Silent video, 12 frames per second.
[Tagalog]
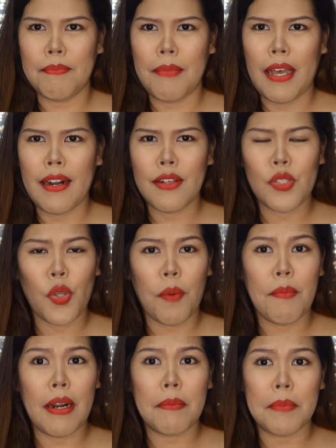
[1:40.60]
parang
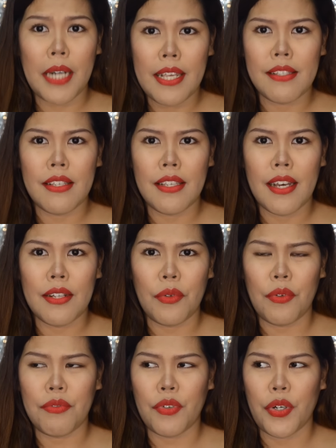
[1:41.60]
sobrang pricey niya,
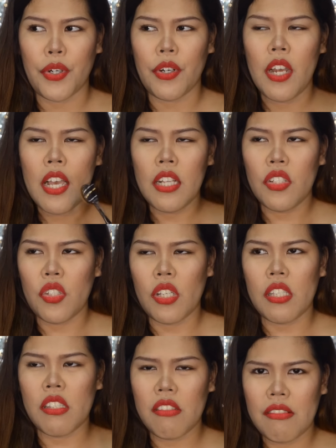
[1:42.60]
no, for
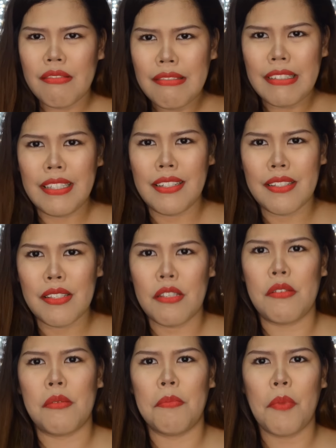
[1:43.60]
just this
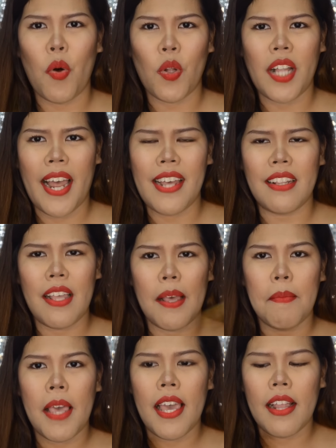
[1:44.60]
small
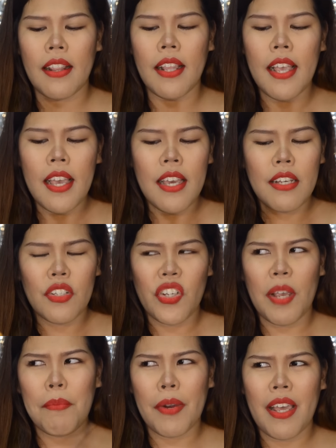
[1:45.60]
item. And,
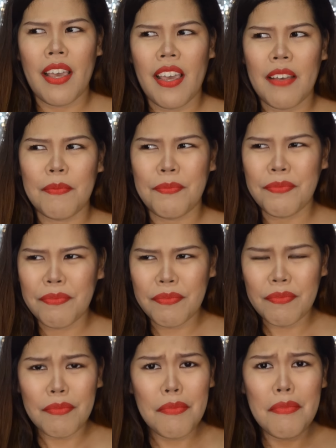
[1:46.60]
syempre,
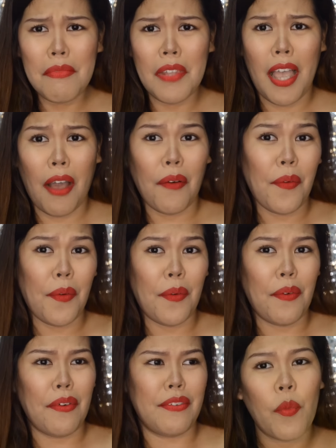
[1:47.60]

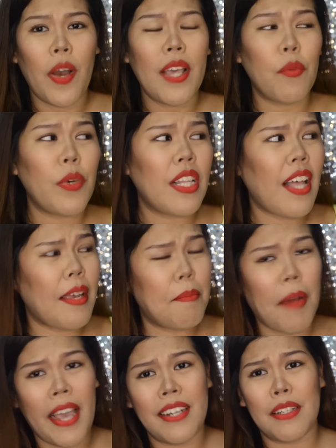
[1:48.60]
ako, why will I
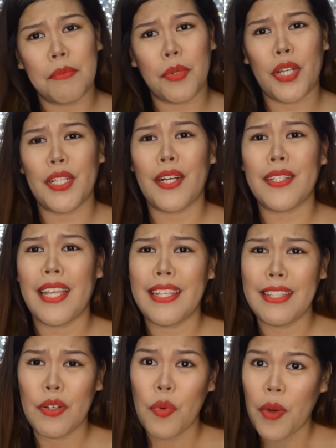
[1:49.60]
buy that product na
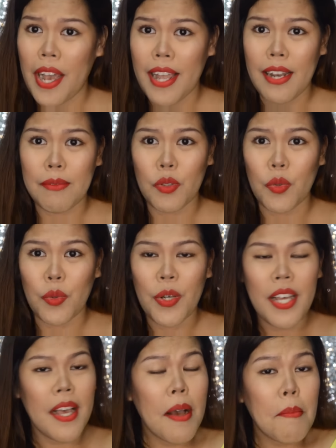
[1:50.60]
hindi ko nga alam kung
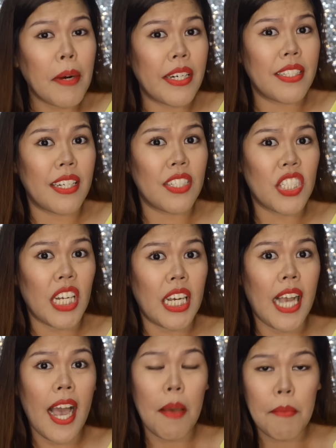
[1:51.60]
or saan
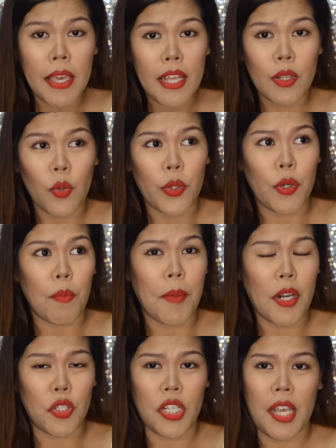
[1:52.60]
siya gamit, or kung
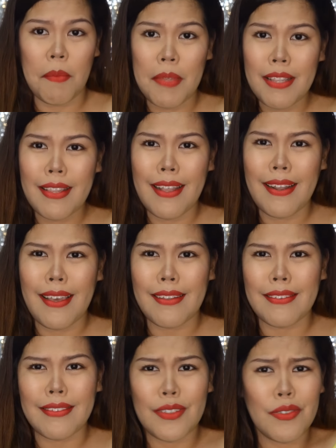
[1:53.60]
paano siya gamitin,
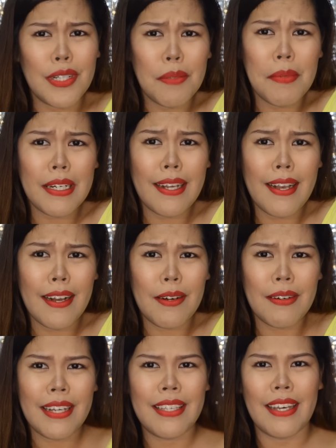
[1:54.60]
and kung ano pang
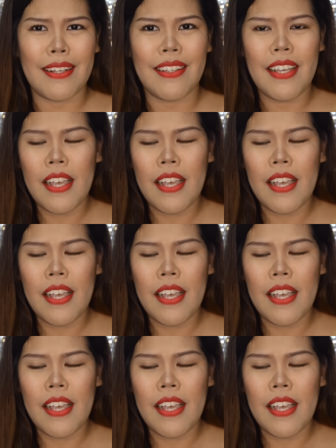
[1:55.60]
nagagawa niya.